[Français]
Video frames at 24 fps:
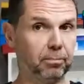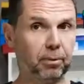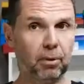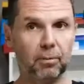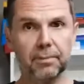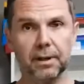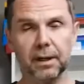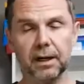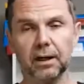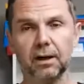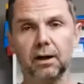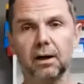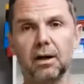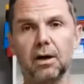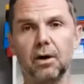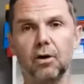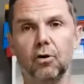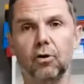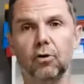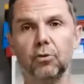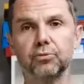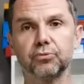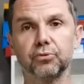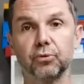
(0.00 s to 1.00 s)
Première
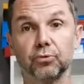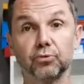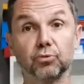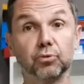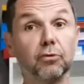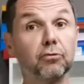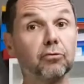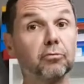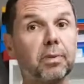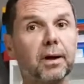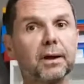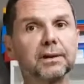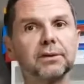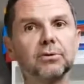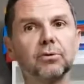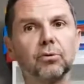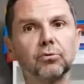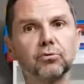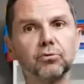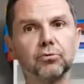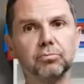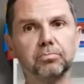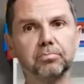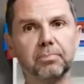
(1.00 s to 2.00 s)
option. Soit vous partez
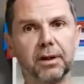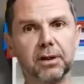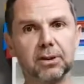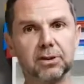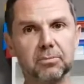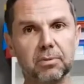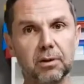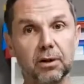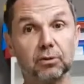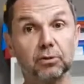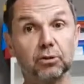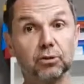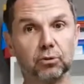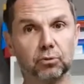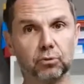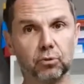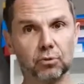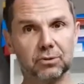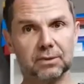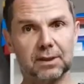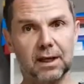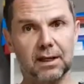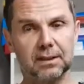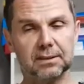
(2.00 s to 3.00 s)
donc d'une page blanche
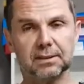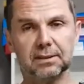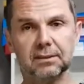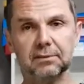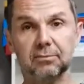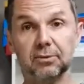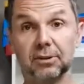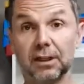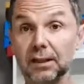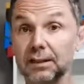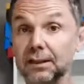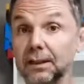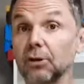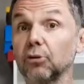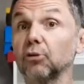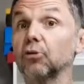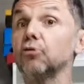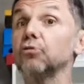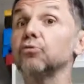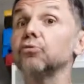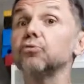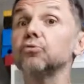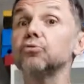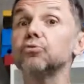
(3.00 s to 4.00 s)
totale, ce qui voudra dire
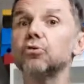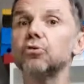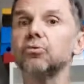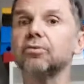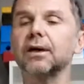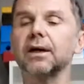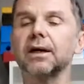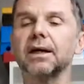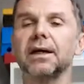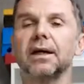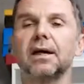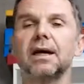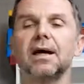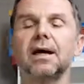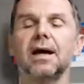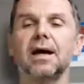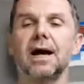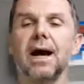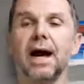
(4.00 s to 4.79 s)
que vous devrez